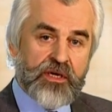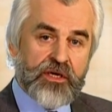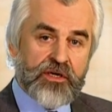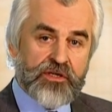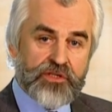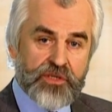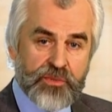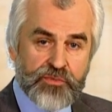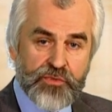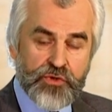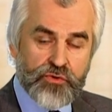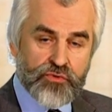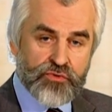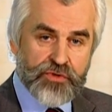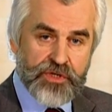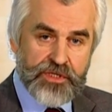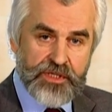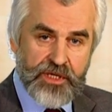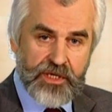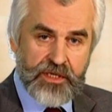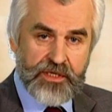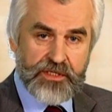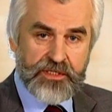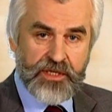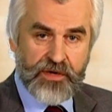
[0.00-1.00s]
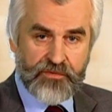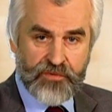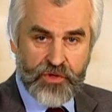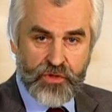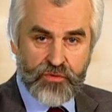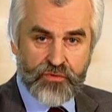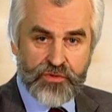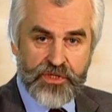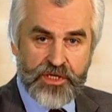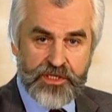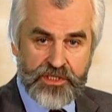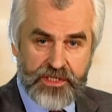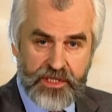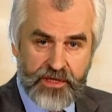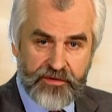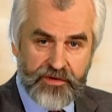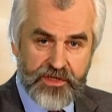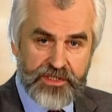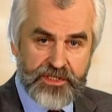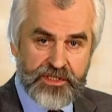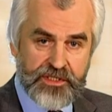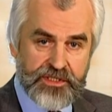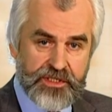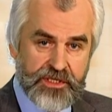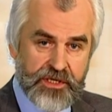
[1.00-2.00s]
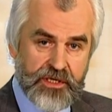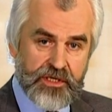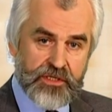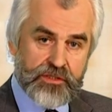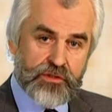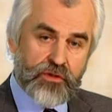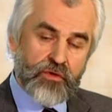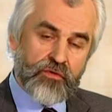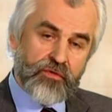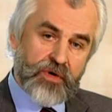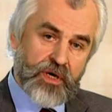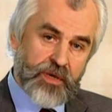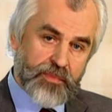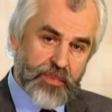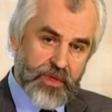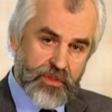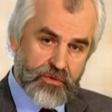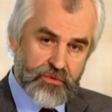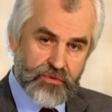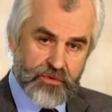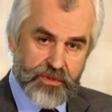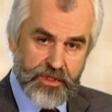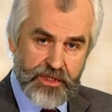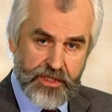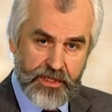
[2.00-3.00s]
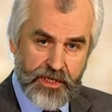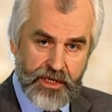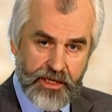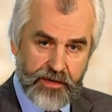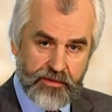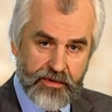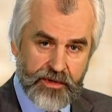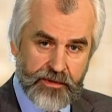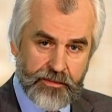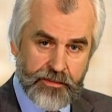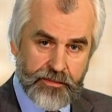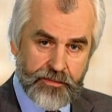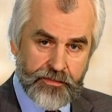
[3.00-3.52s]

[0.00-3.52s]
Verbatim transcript: «Жемчужина древнерусской словесности. Слово о полку Игореве».